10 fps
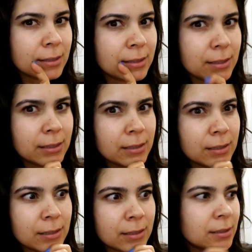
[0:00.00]

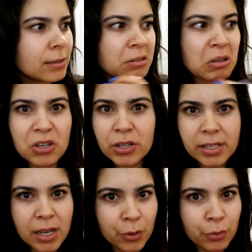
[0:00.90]
de que loja
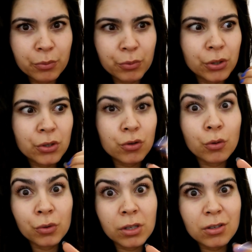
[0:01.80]
são, por isso
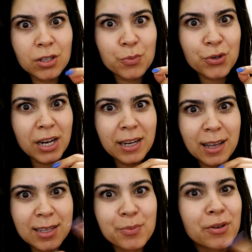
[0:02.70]
estou muito ansiosa por chegar a
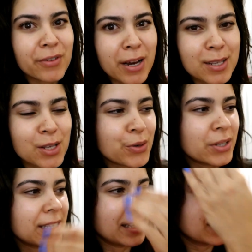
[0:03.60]
casa para ver essas
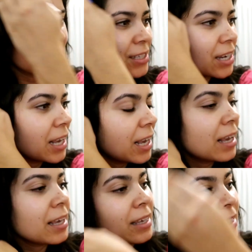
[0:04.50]
coisinhas
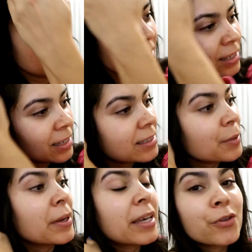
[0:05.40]
e
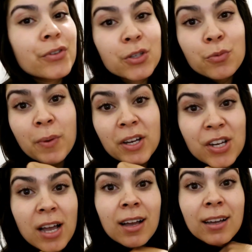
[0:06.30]
também quero ver se o meu pai
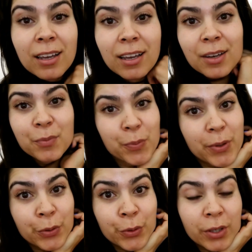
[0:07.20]
já
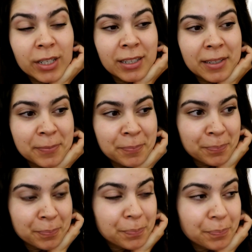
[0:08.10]
preparou
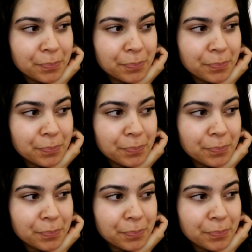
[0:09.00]
um,